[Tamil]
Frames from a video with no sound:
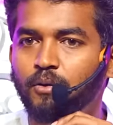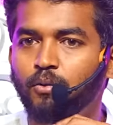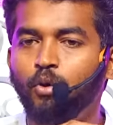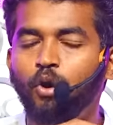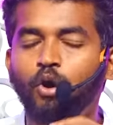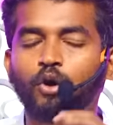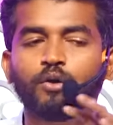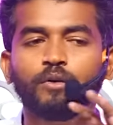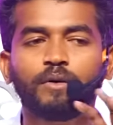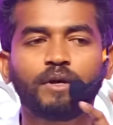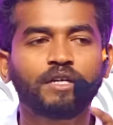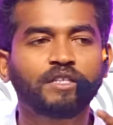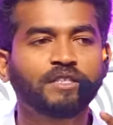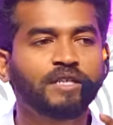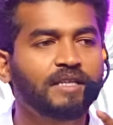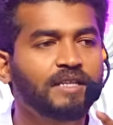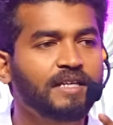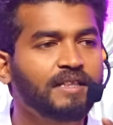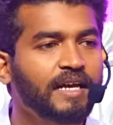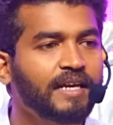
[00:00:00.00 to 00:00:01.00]
ஒரு
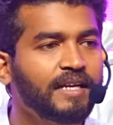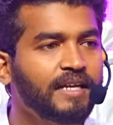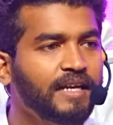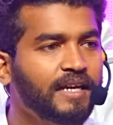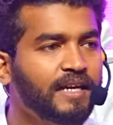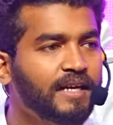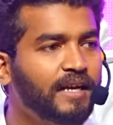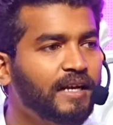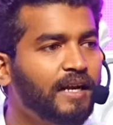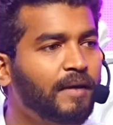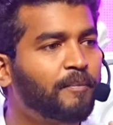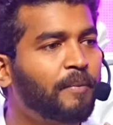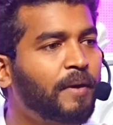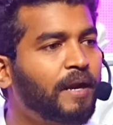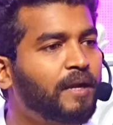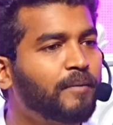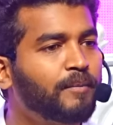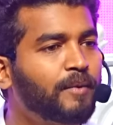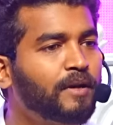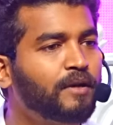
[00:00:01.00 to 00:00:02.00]
வருஷம் அந்த தண்ணி எடுக்கலன்னா
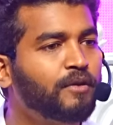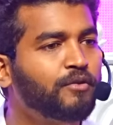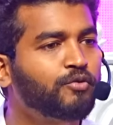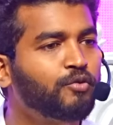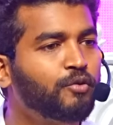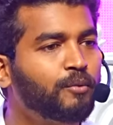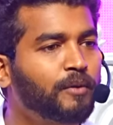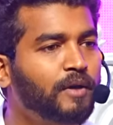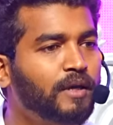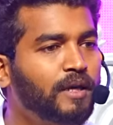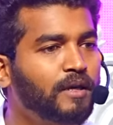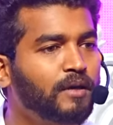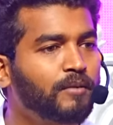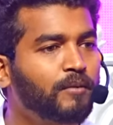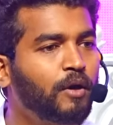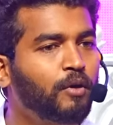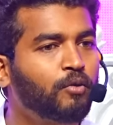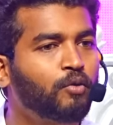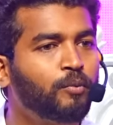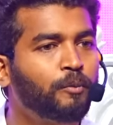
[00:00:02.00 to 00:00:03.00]
பல பலன் சூப்பராக
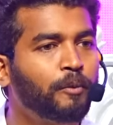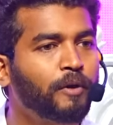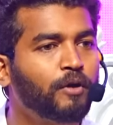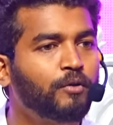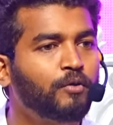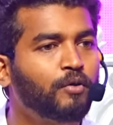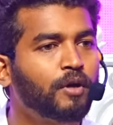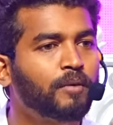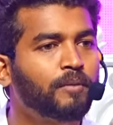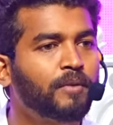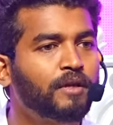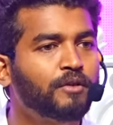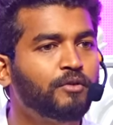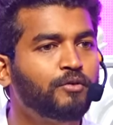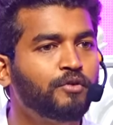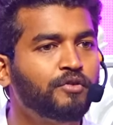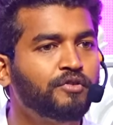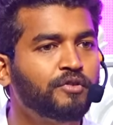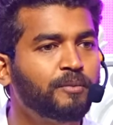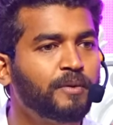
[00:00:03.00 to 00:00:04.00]
இருக்குமா குப்பை கூலமா
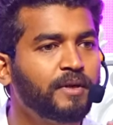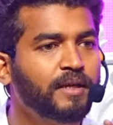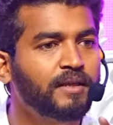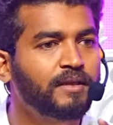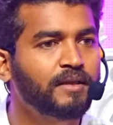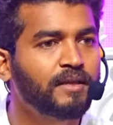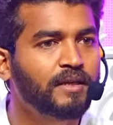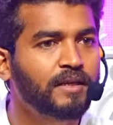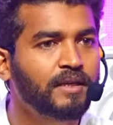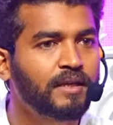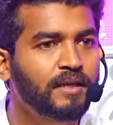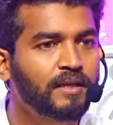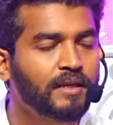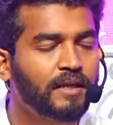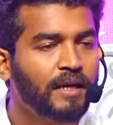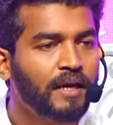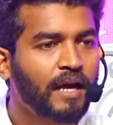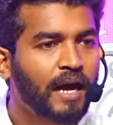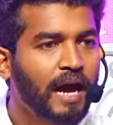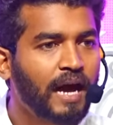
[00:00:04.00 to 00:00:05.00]
தூசு படிந்து
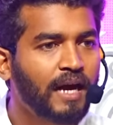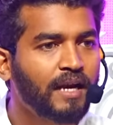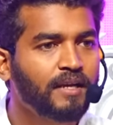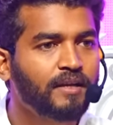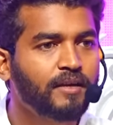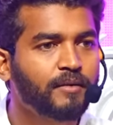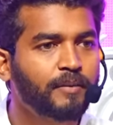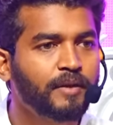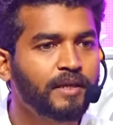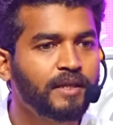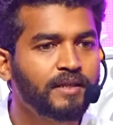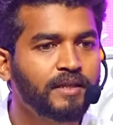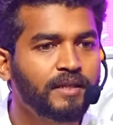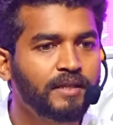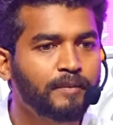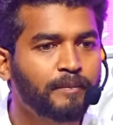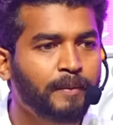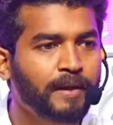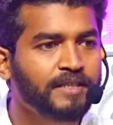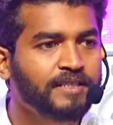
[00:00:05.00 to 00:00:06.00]
அழுக்கு படிந்து
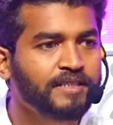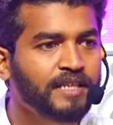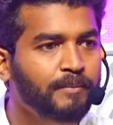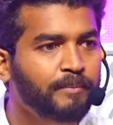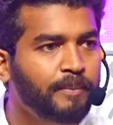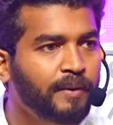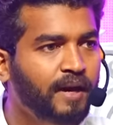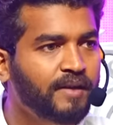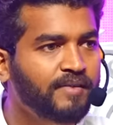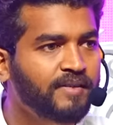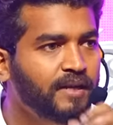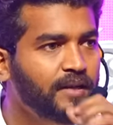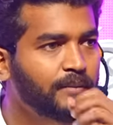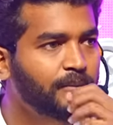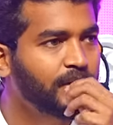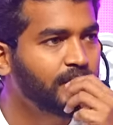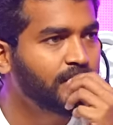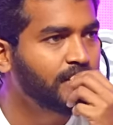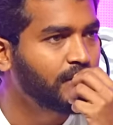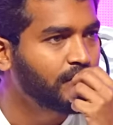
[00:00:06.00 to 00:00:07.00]
பச்சை பாசிகள்
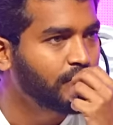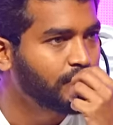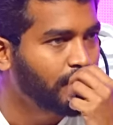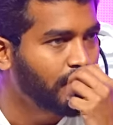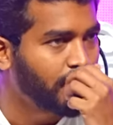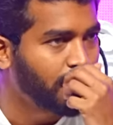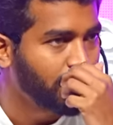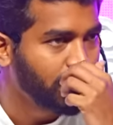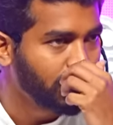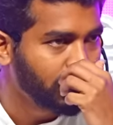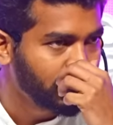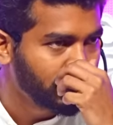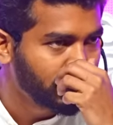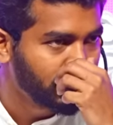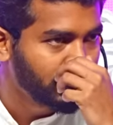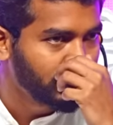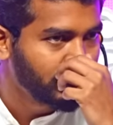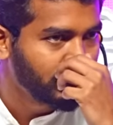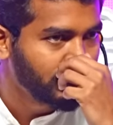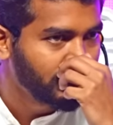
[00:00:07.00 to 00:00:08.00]
படிந்து இருக்குமா
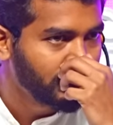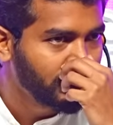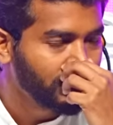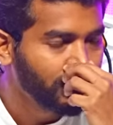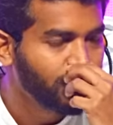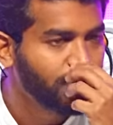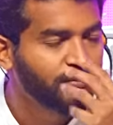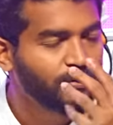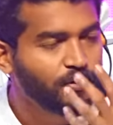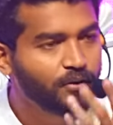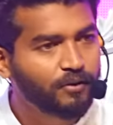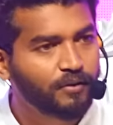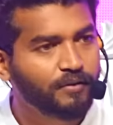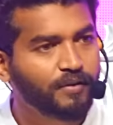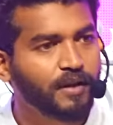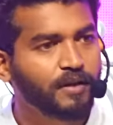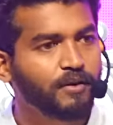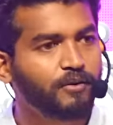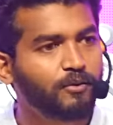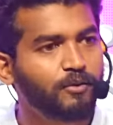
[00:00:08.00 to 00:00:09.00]
இவ்வளோ
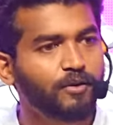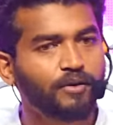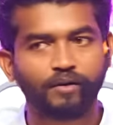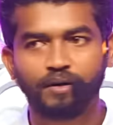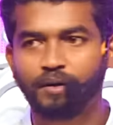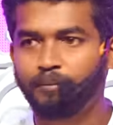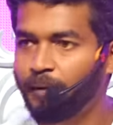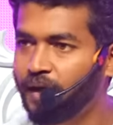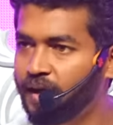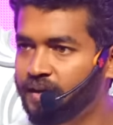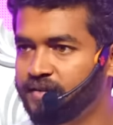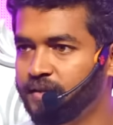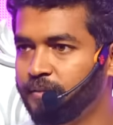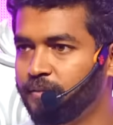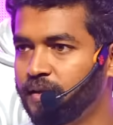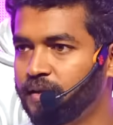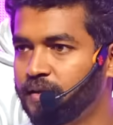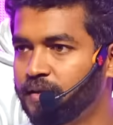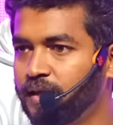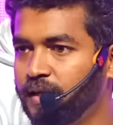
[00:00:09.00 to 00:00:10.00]
விளக்கம் கொடுக்க வேண்டிய பாசை
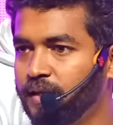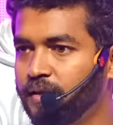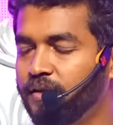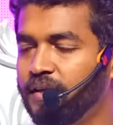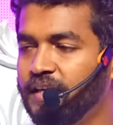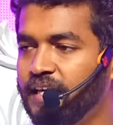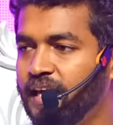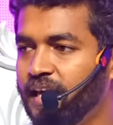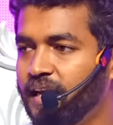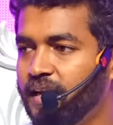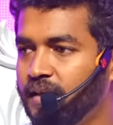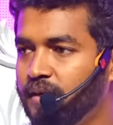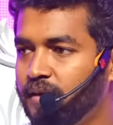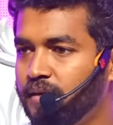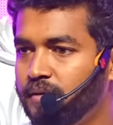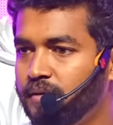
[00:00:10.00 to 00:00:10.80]
படிந்து தான் இருக்கும் ஏன்